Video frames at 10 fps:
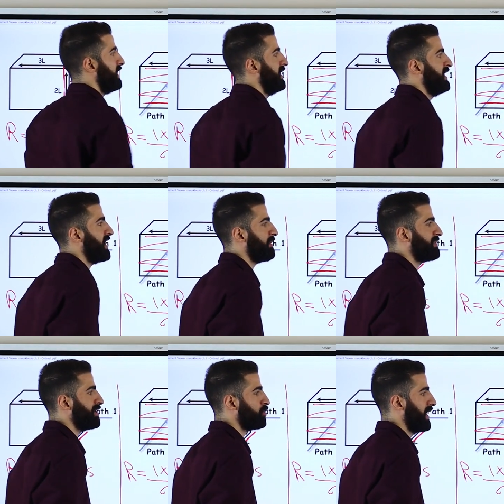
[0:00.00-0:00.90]
الاريا
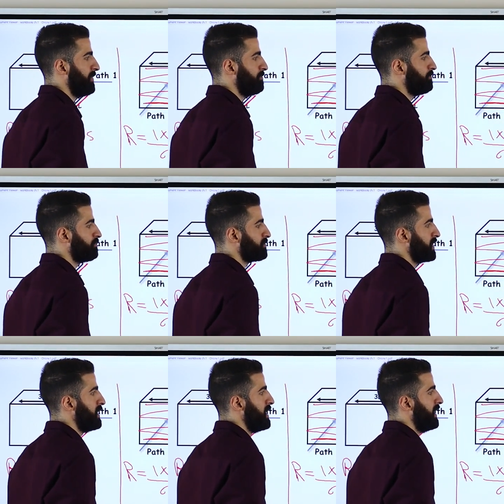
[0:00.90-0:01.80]
بتاعته كام
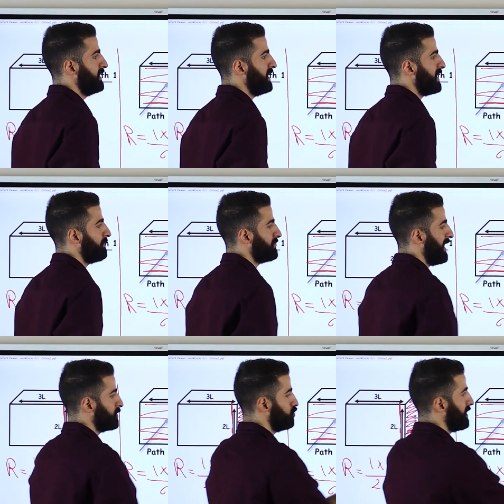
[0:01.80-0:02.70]
الاريا
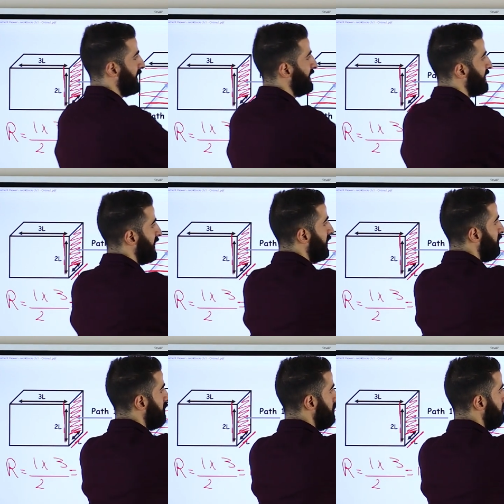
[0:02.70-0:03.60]
بتاعته 3
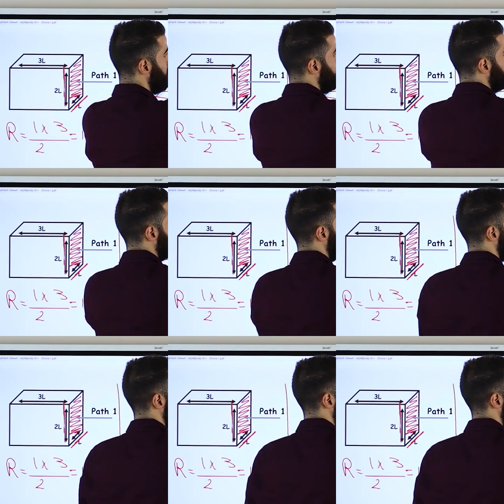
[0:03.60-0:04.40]
ال في ال